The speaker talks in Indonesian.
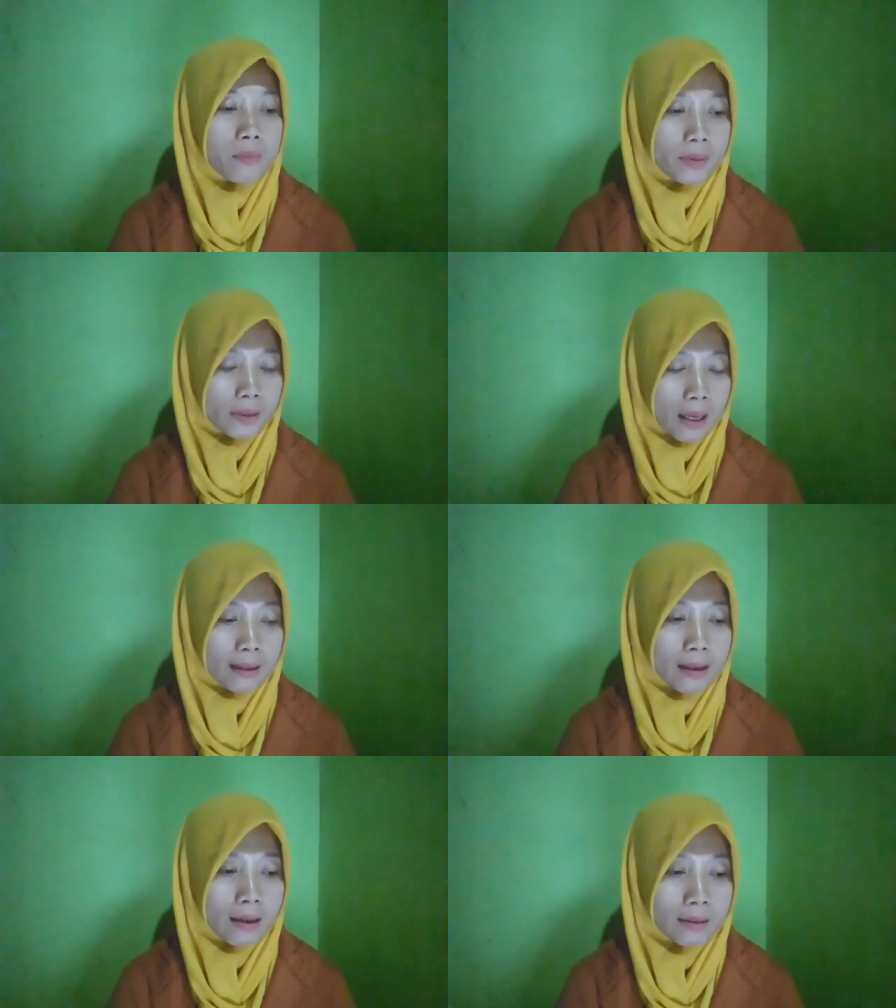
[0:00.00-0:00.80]
besar
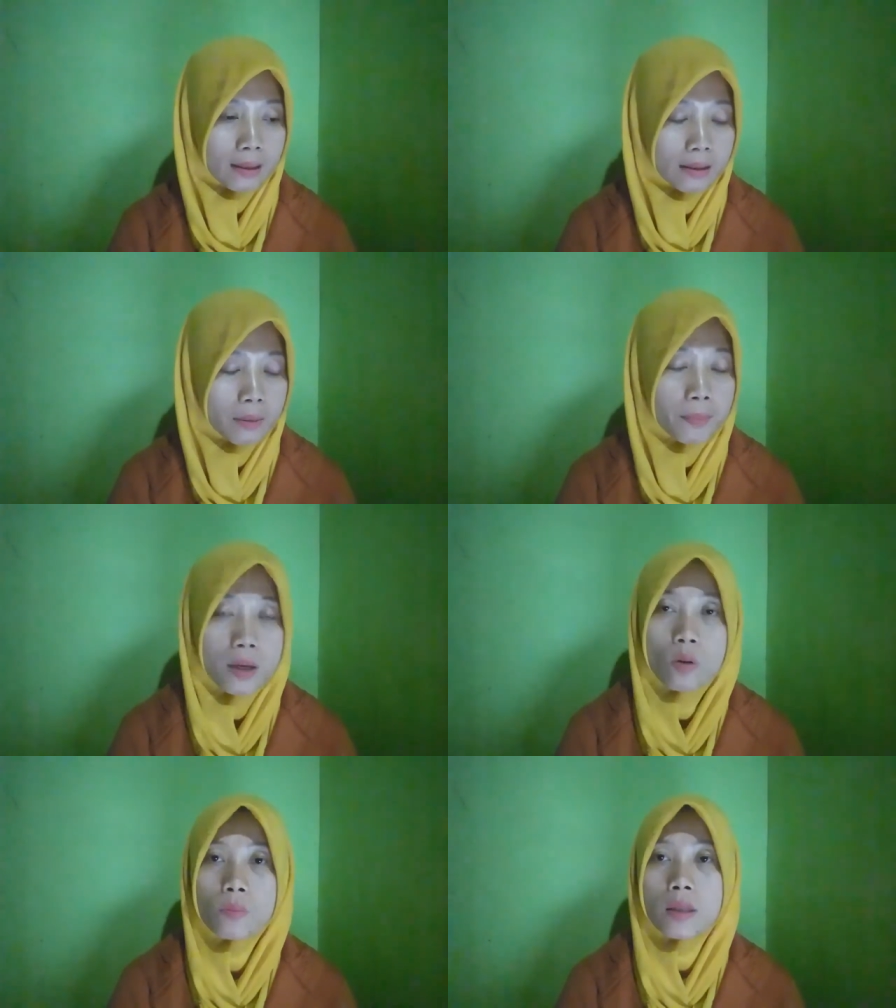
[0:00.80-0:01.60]
ya jadi
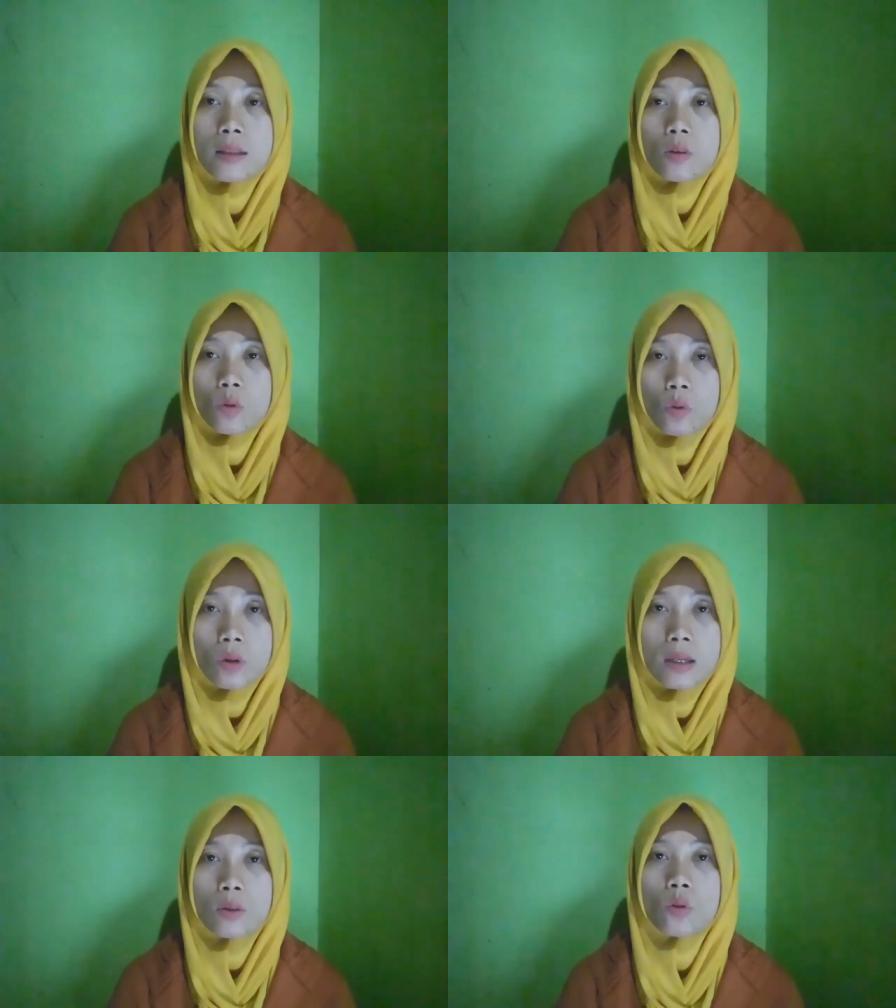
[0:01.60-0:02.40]
belum tentu
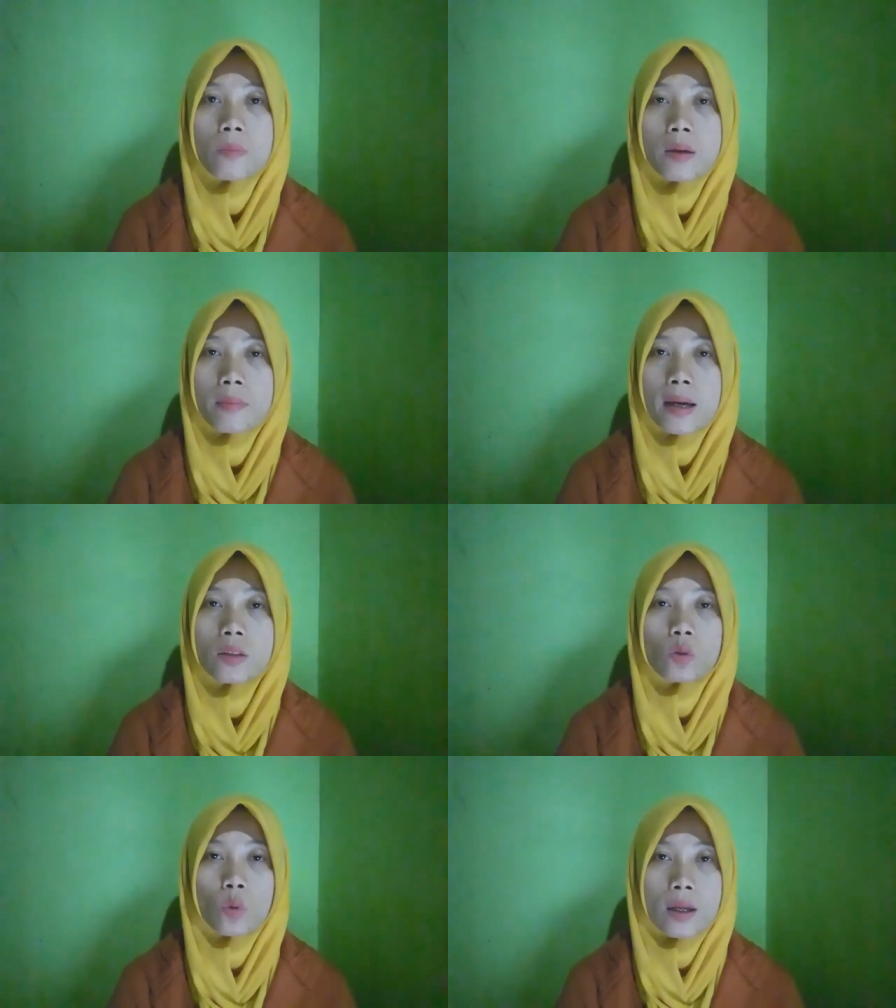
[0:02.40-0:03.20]
itu
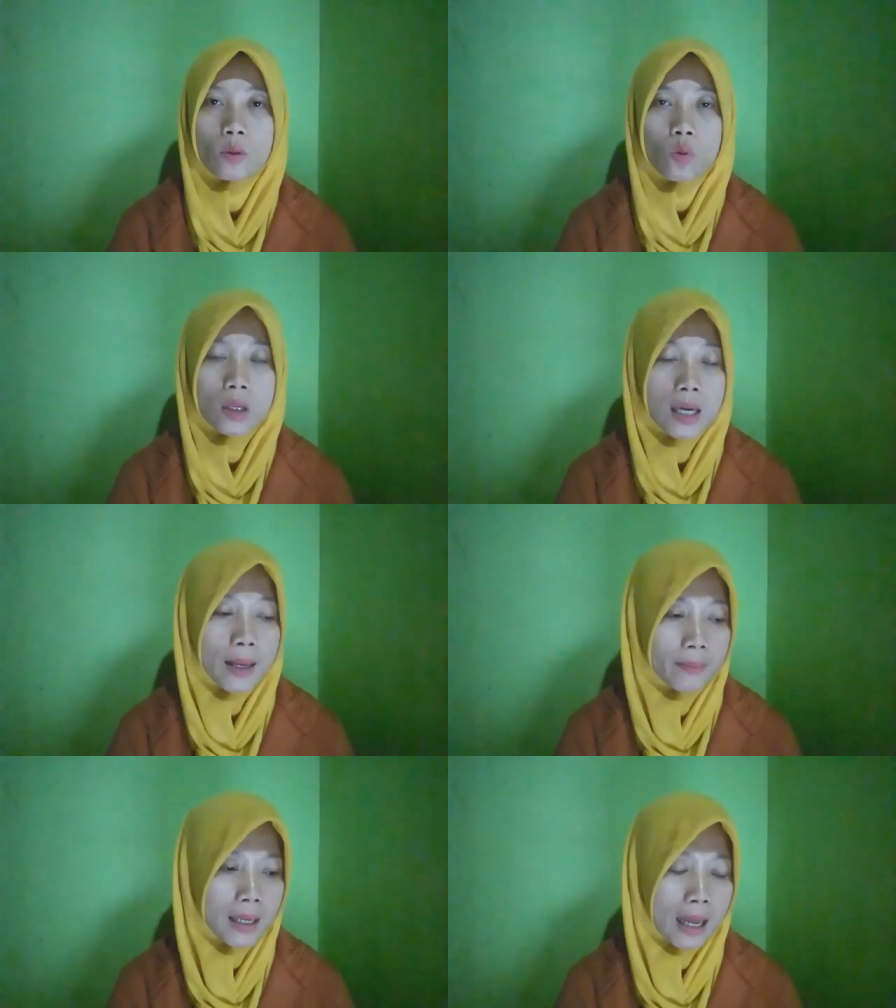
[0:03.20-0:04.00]
merupakan suatu
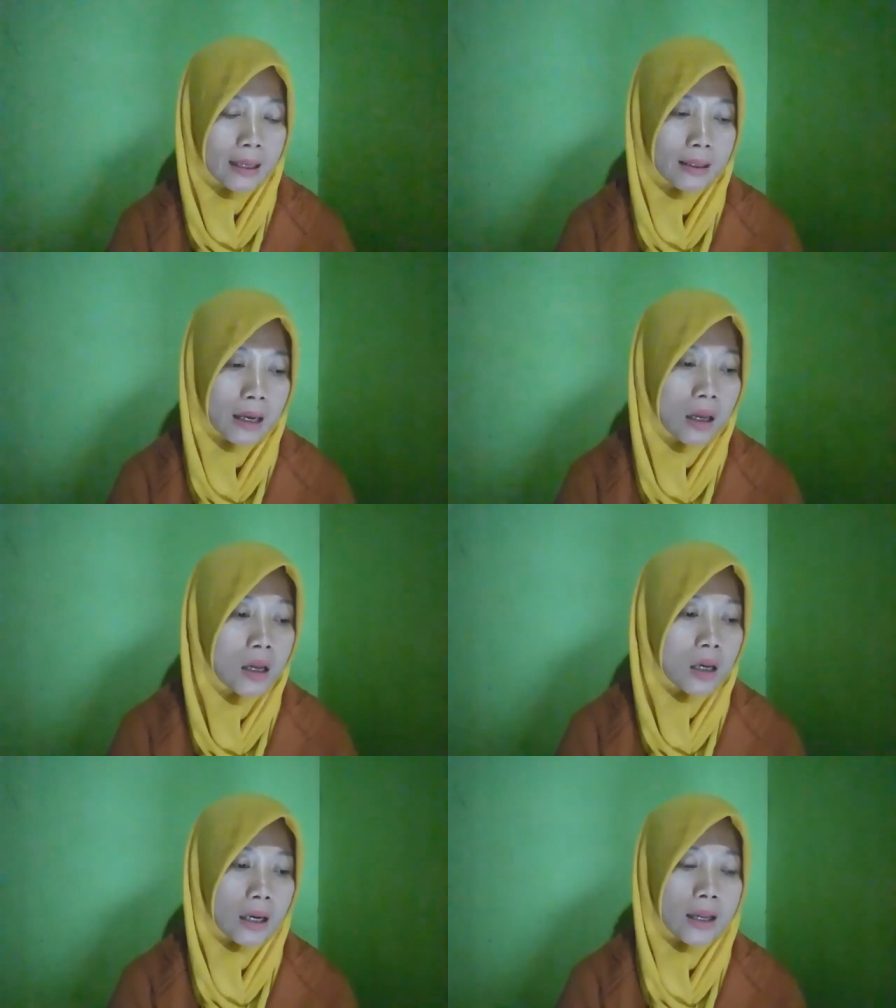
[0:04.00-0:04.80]
kehamilan ya
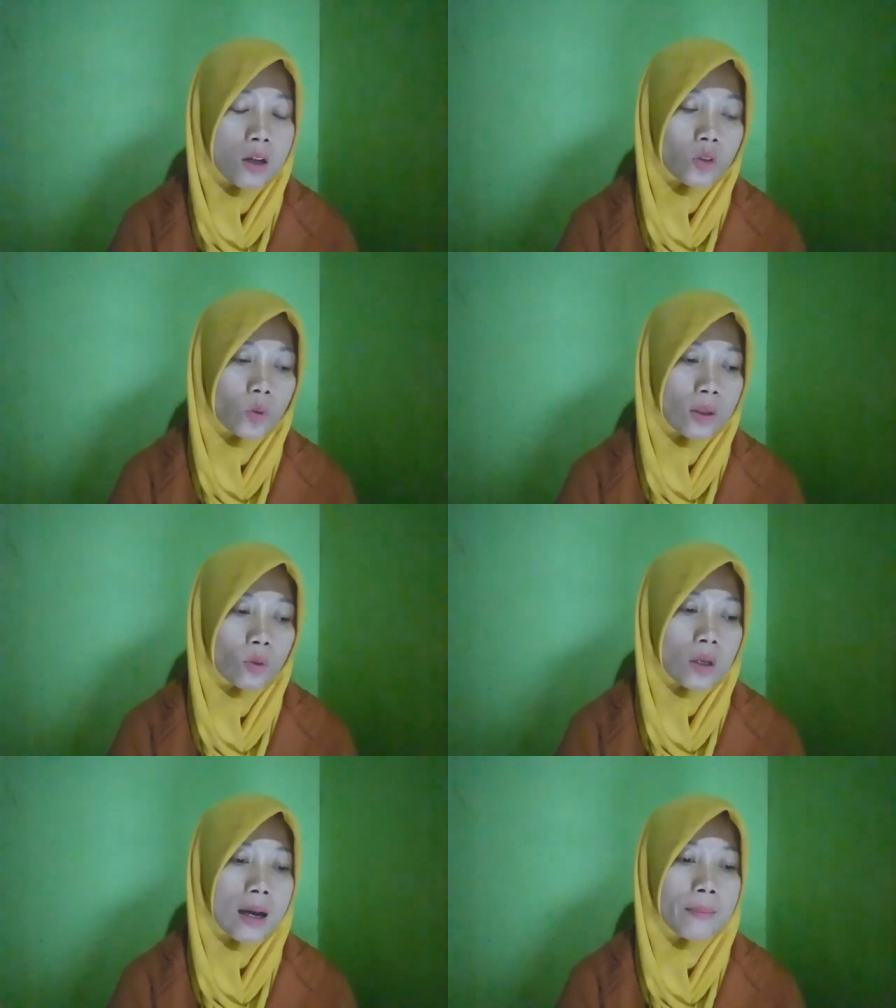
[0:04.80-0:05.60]
kalau
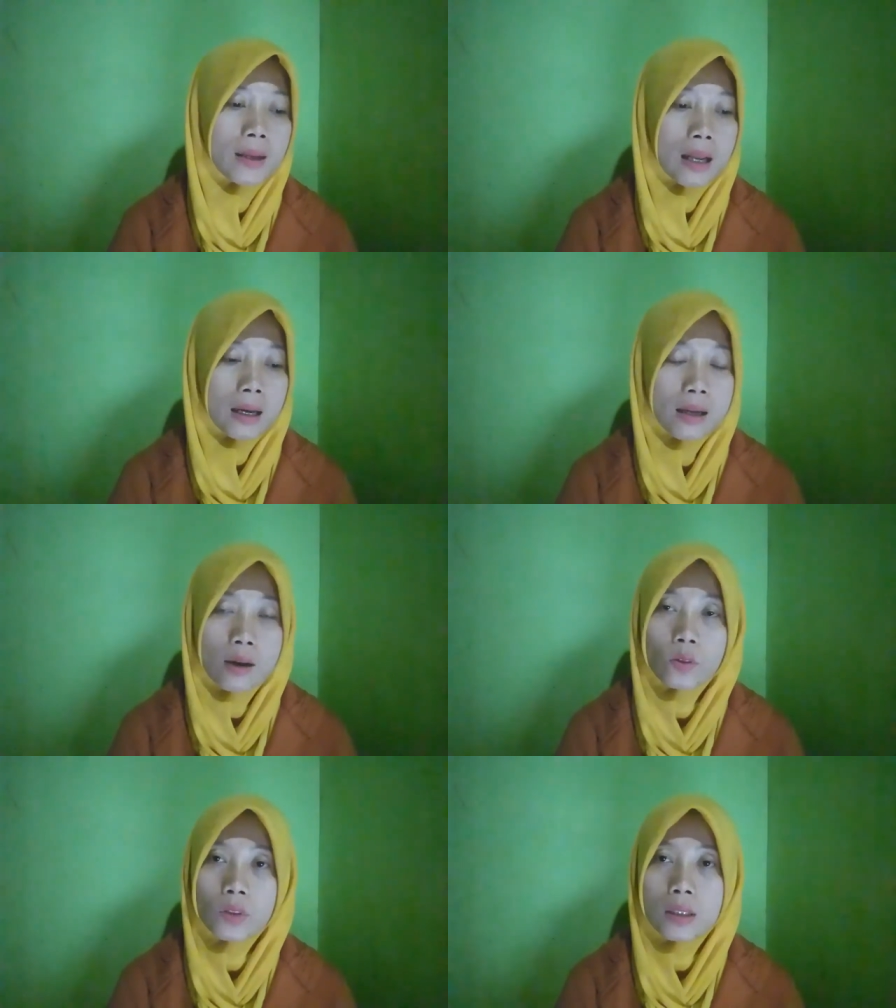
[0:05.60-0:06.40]
suatu kehamilan
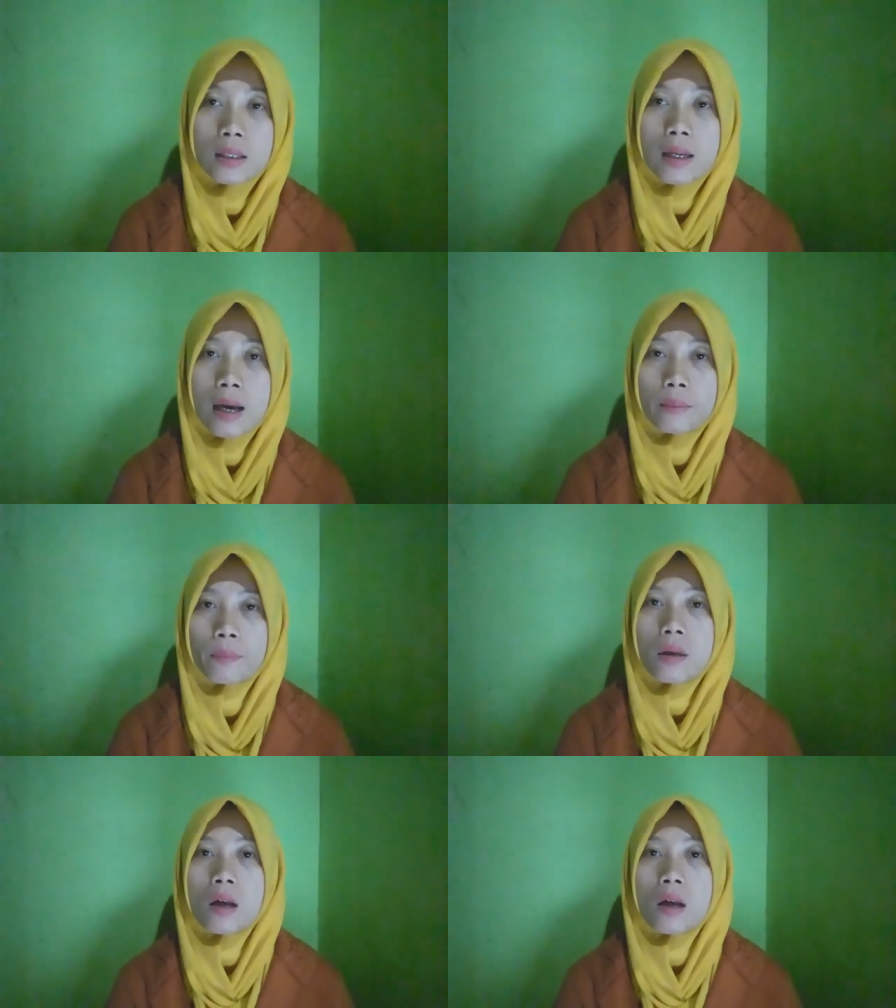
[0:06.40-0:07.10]
harus dilihat